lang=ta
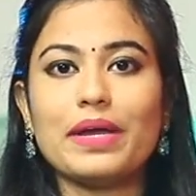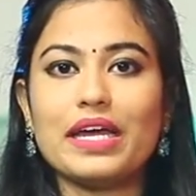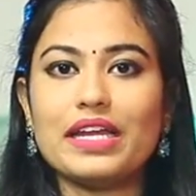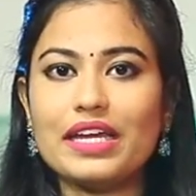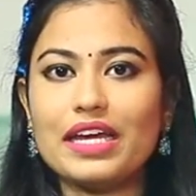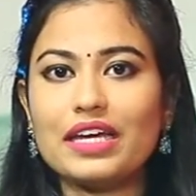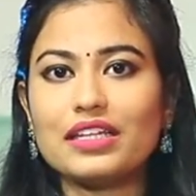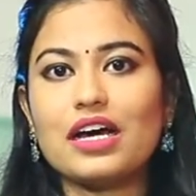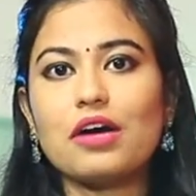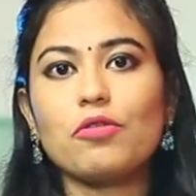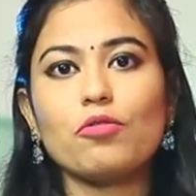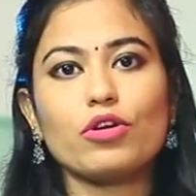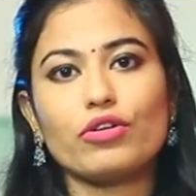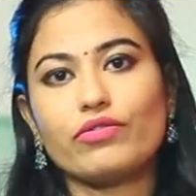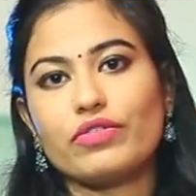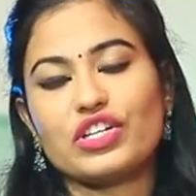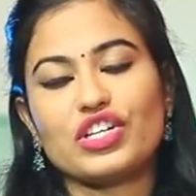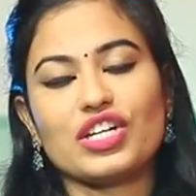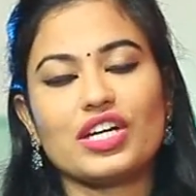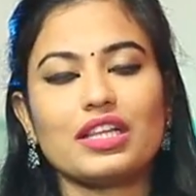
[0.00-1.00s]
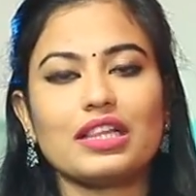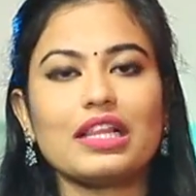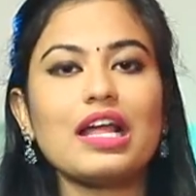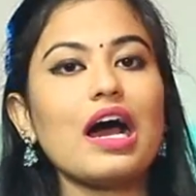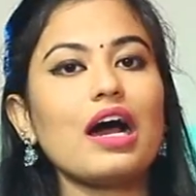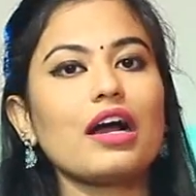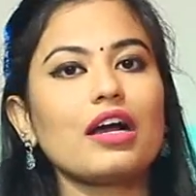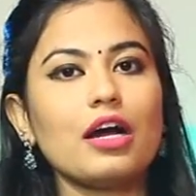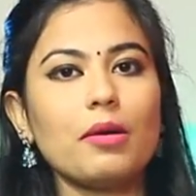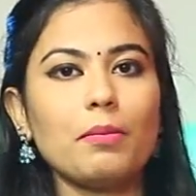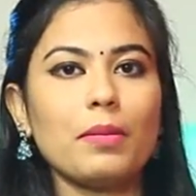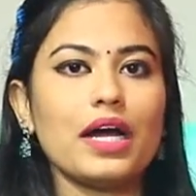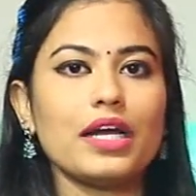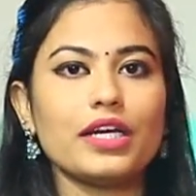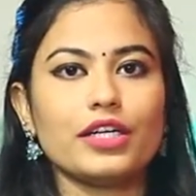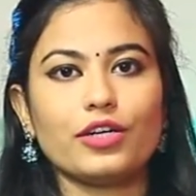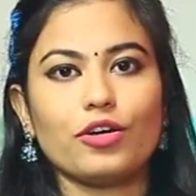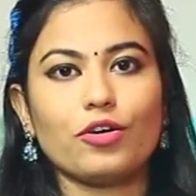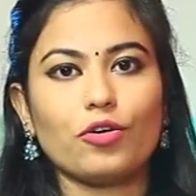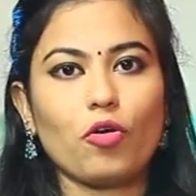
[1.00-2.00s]
பெரியதாக ஒரு விஷயத்தில்
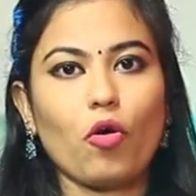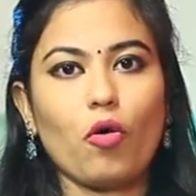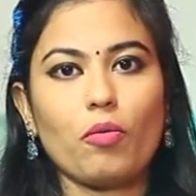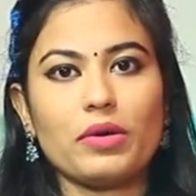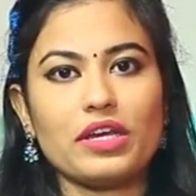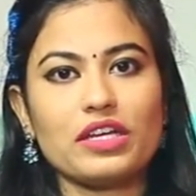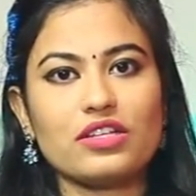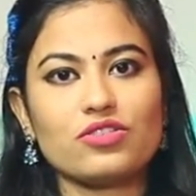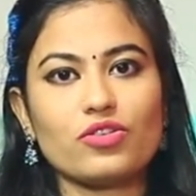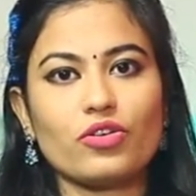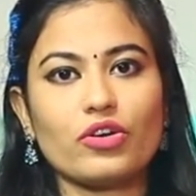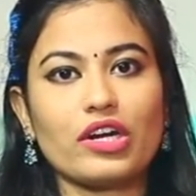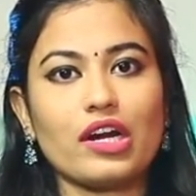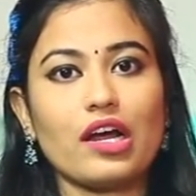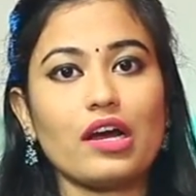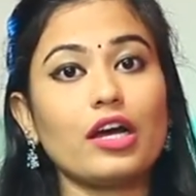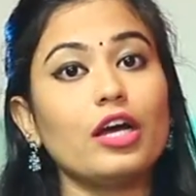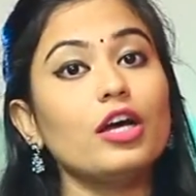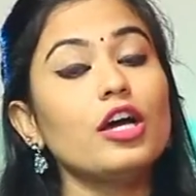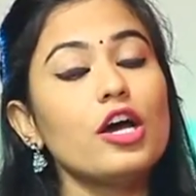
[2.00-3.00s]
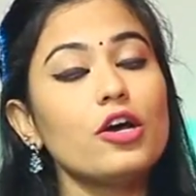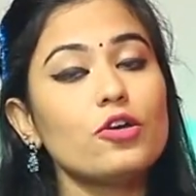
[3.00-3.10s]
அங்கமாக இருக்கணும் அப்படின்னு சொல்கிறாங்க